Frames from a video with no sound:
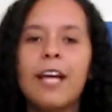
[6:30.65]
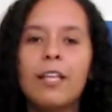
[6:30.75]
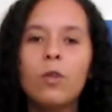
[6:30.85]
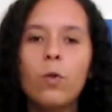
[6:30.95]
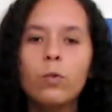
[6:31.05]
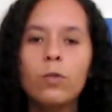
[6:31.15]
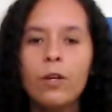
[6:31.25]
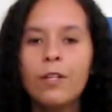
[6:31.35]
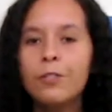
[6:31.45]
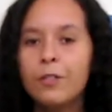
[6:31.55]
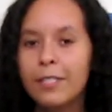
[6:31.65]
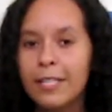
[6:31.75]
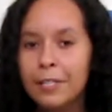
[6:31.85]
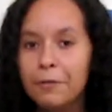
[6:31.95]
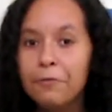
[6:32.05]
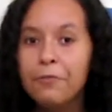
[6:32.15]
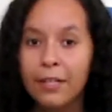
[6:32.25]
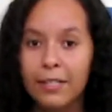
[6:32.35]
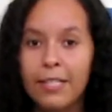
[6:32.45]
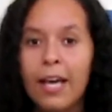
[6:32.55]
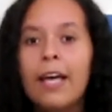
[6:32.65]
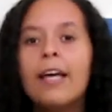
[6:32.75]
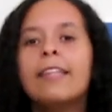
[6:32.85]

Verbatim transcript: da doutora Josine França